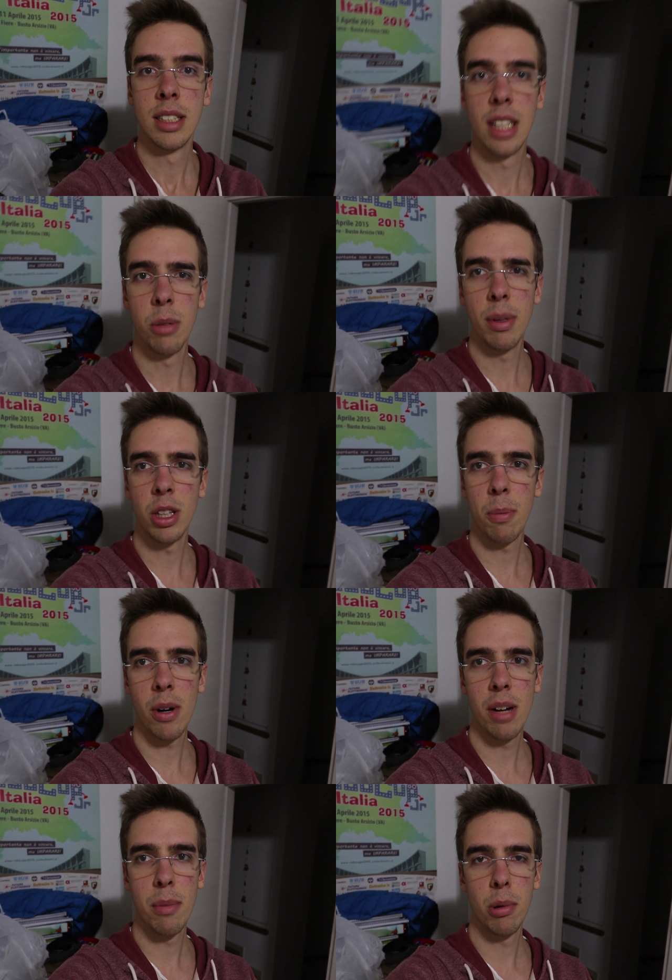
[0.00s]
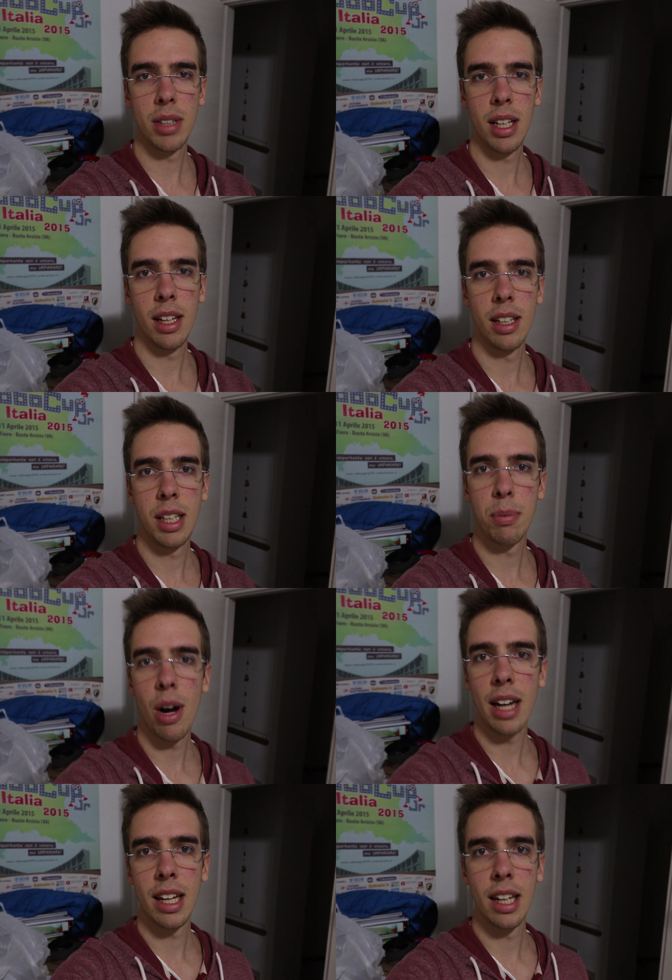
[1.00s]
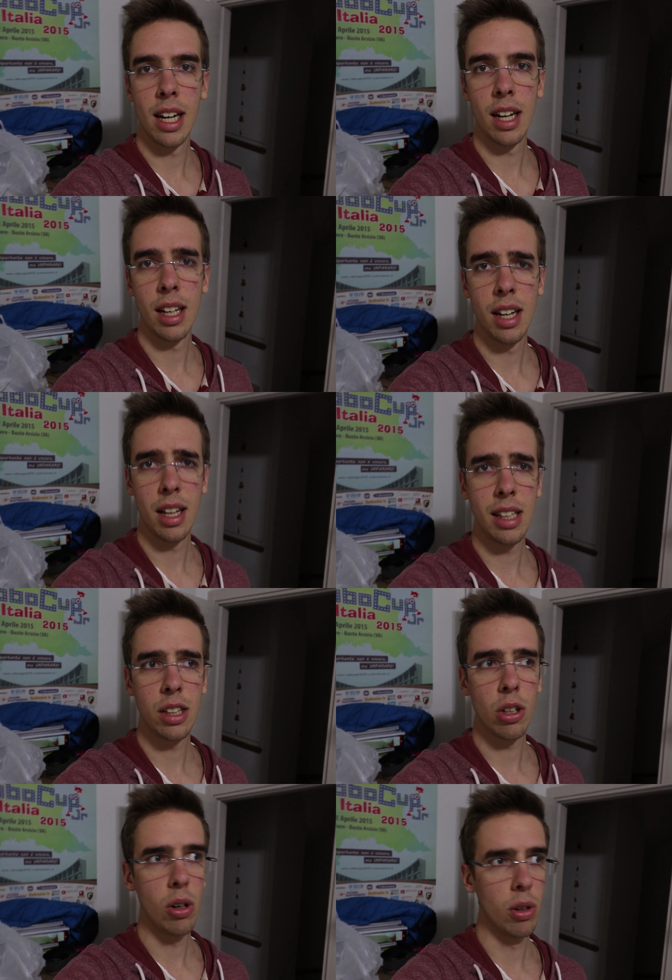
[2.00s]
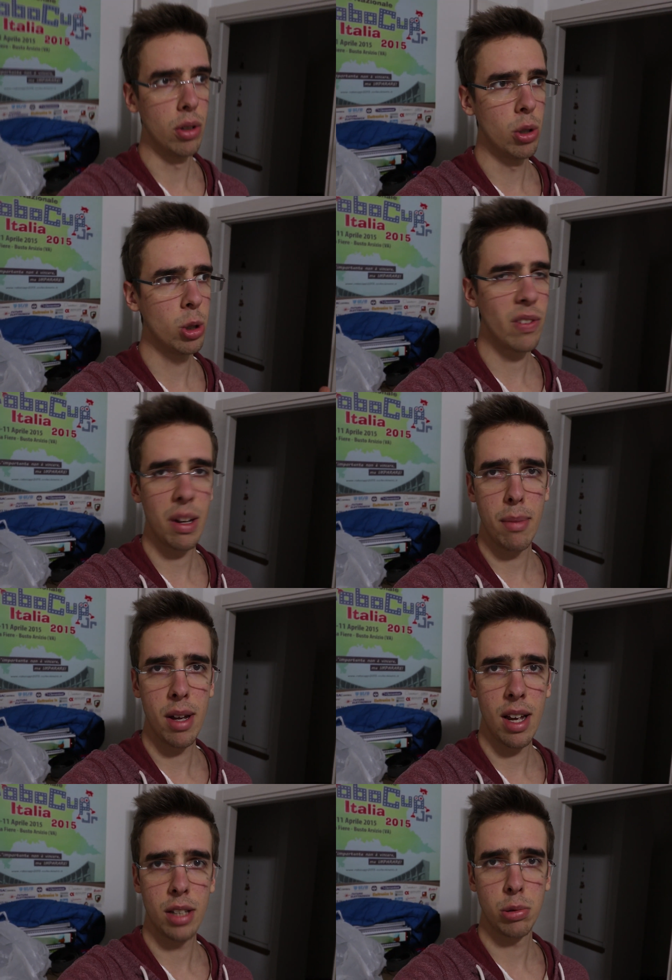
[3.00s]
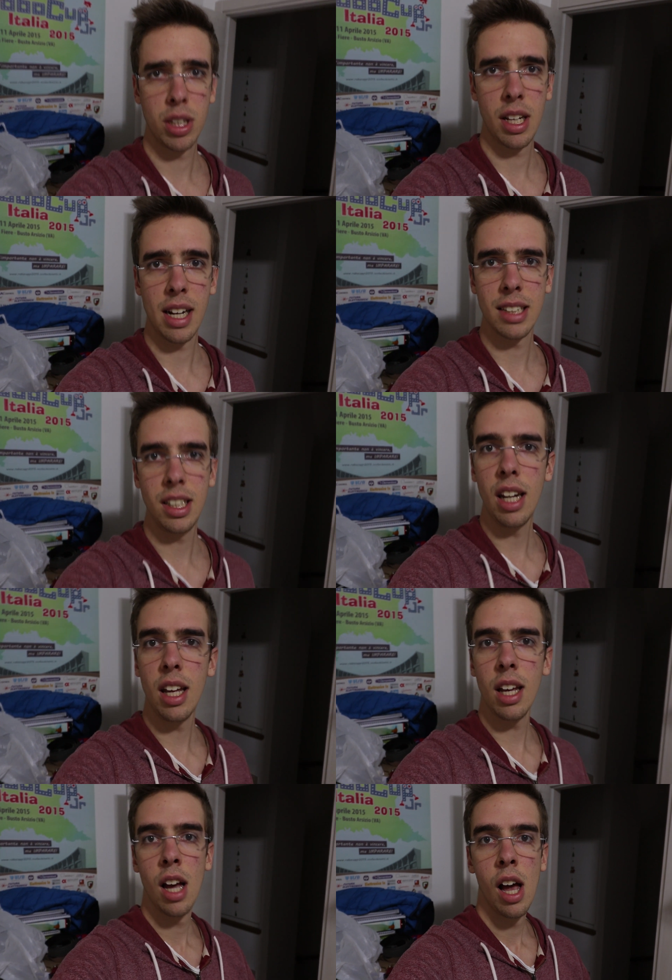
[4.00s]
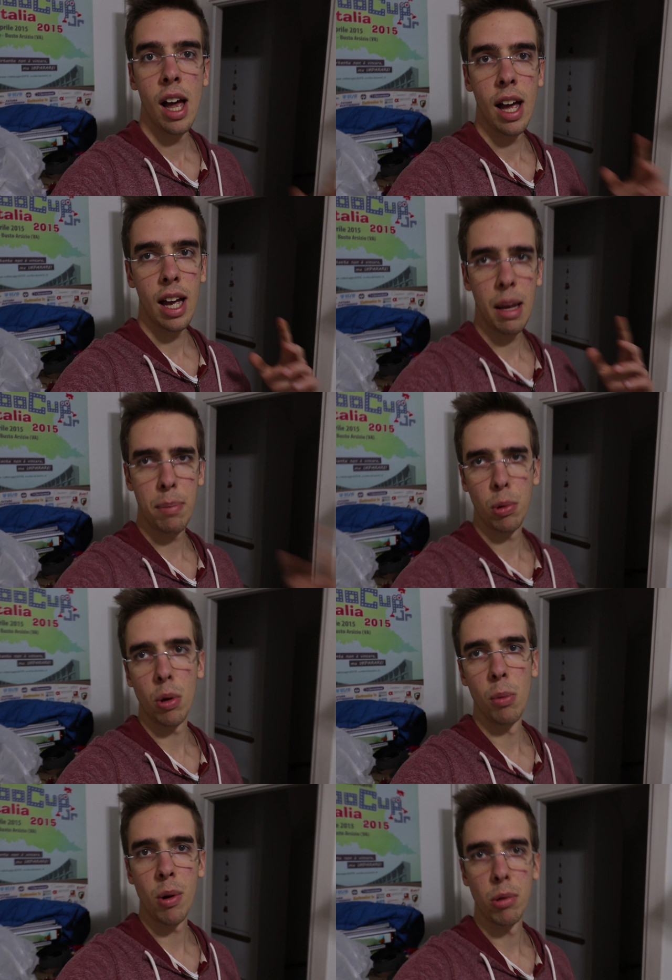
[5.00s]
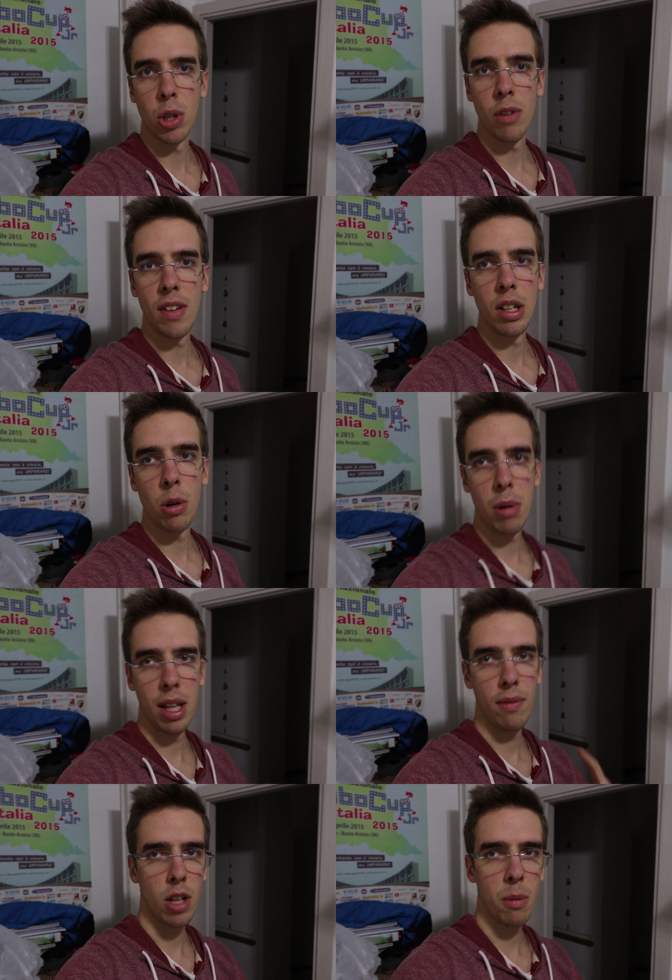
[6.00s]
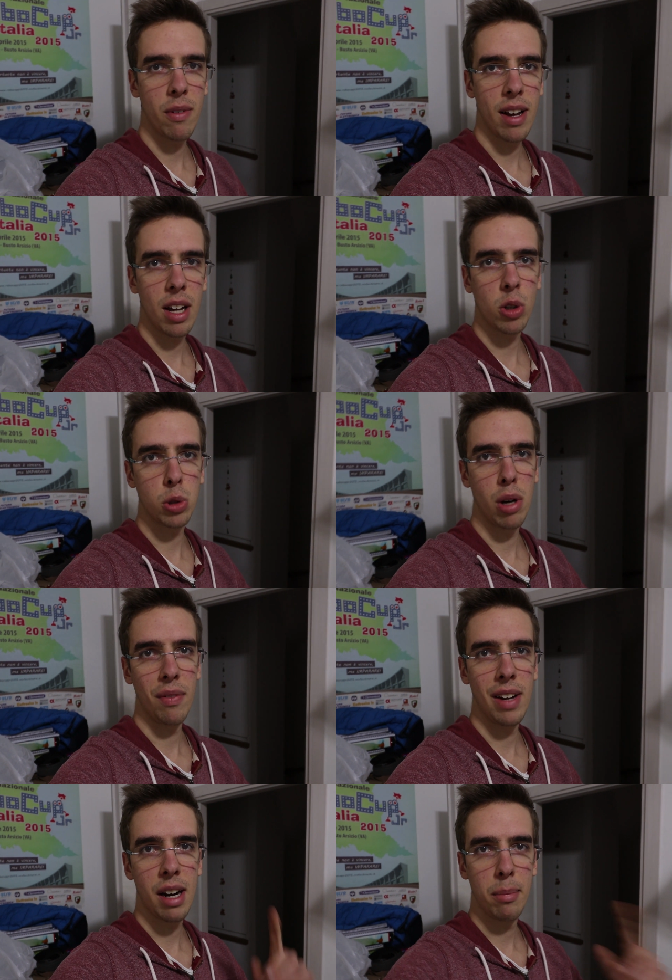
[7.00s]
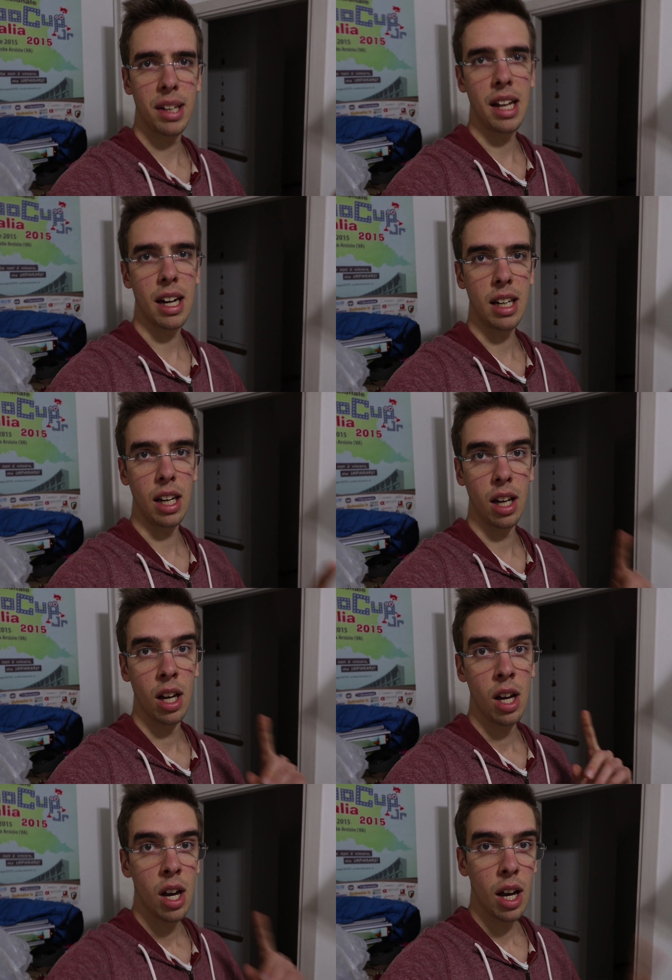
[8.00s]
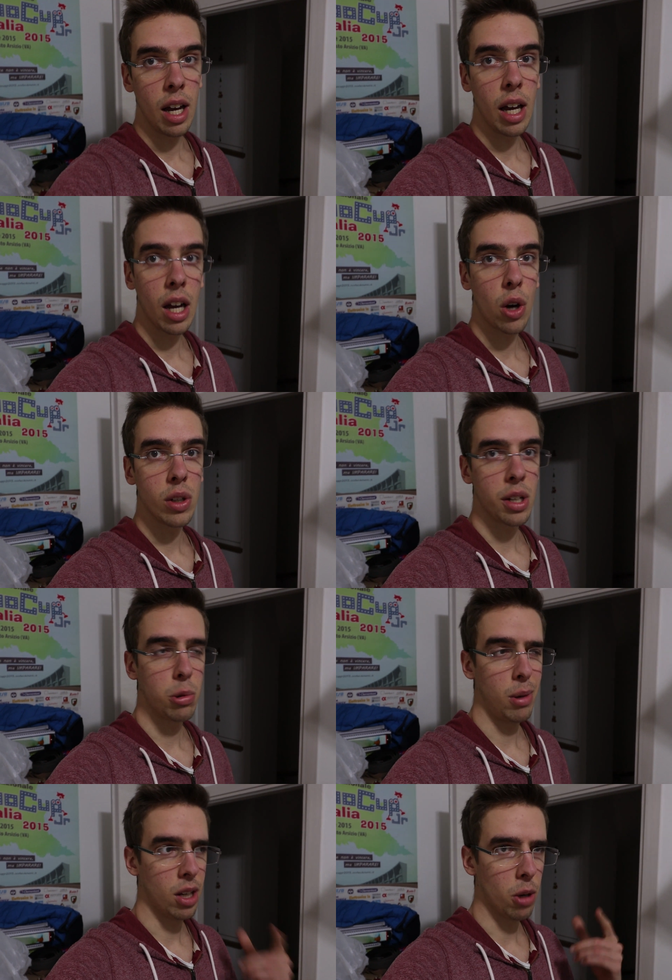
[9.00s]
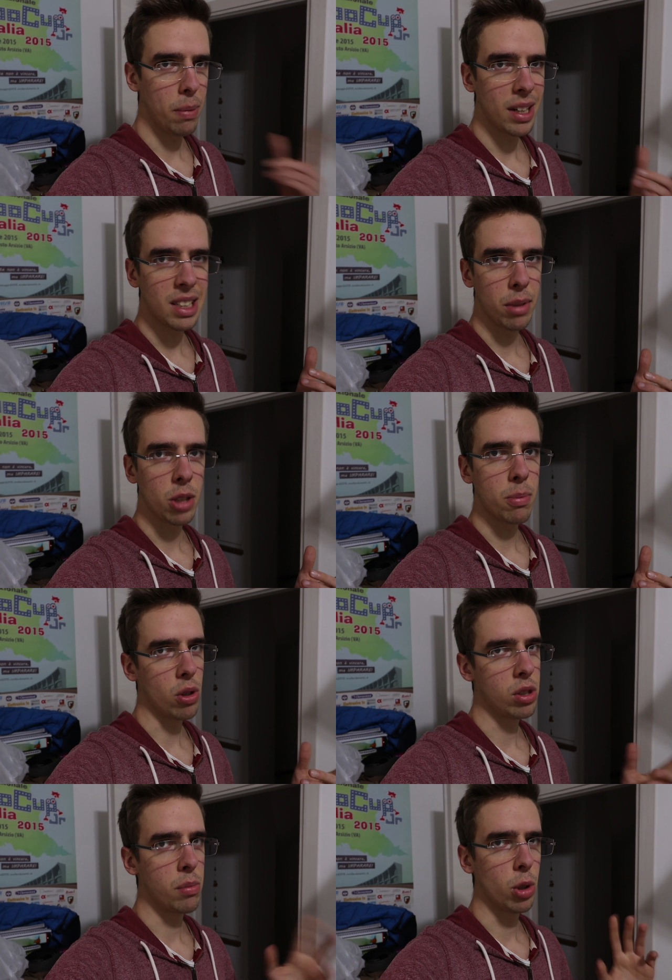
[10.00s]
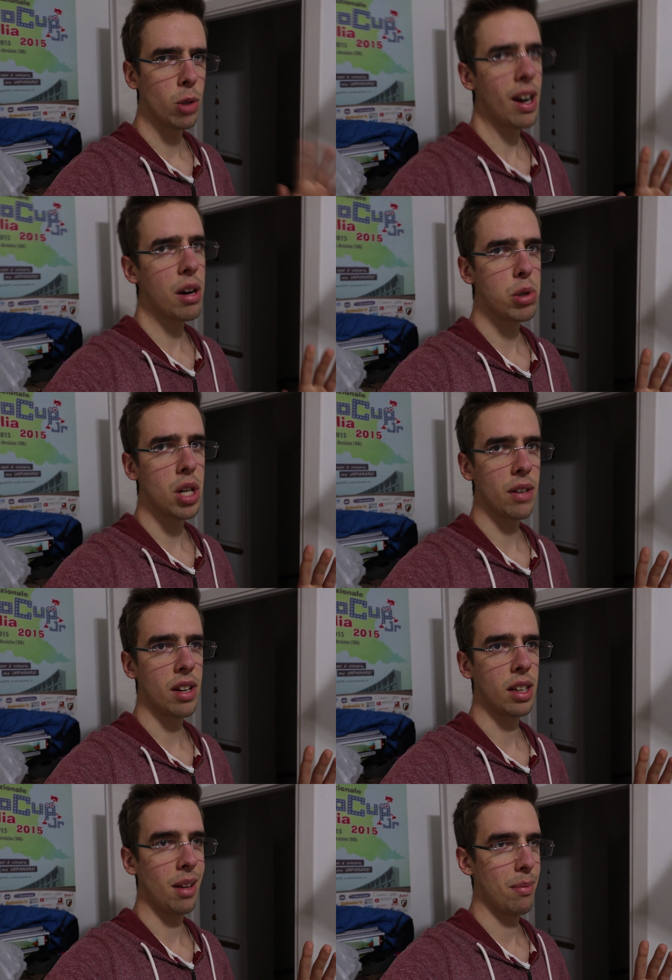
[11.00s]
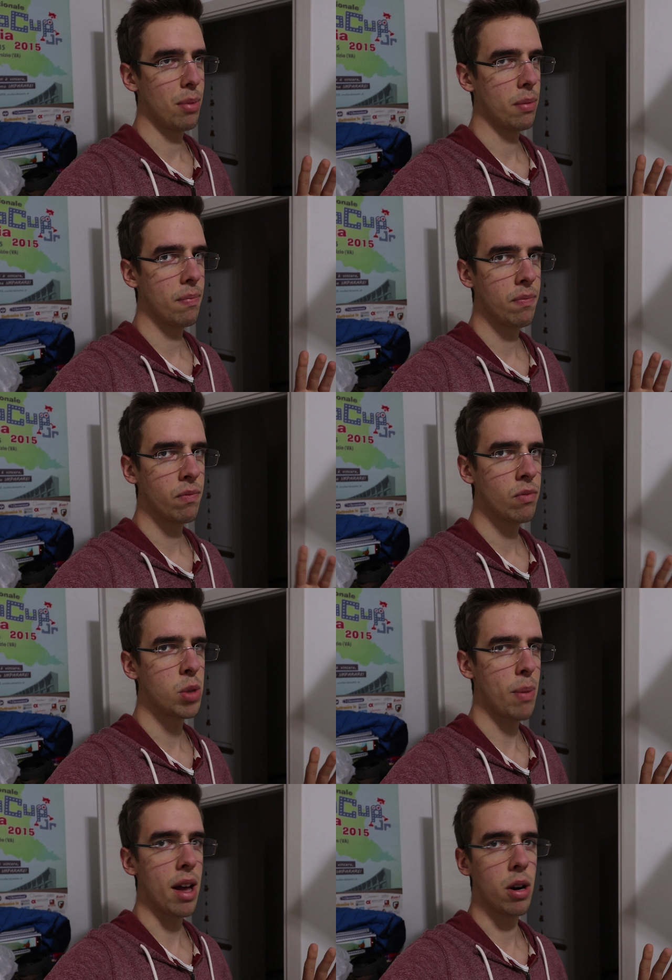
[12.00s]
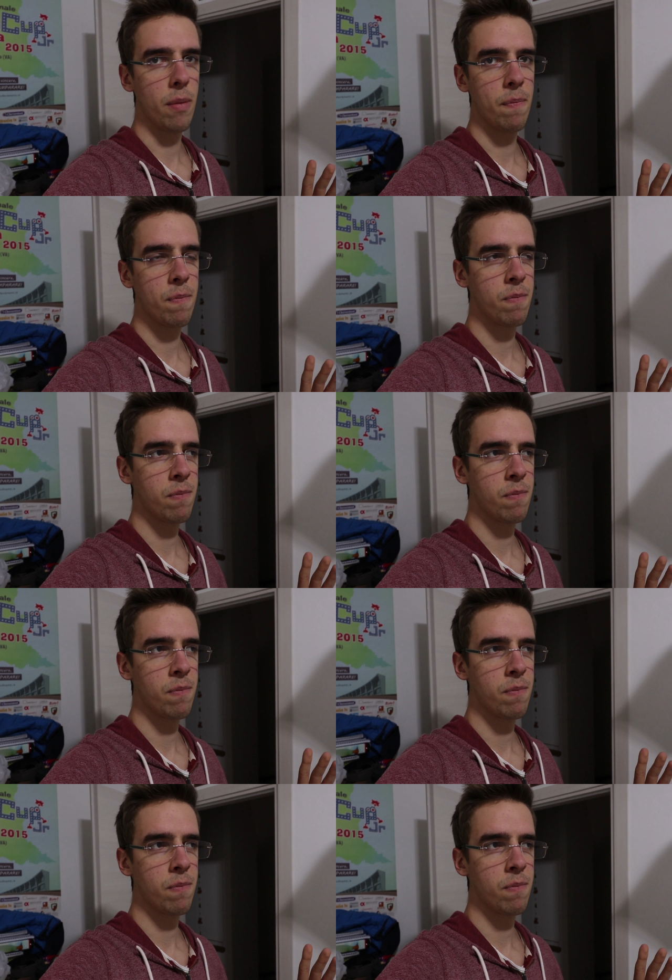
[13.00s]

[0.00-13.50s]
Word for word: se non metto parole brutte tipo hacking nel titolo non dovrebbe succedere casini, e in più comunque un solo video, quindi voglio provare a costruirvi la Rubber Ducky eh, con Arduino per sabato prossimo, dovrei riuscire a fare in tempo, spero.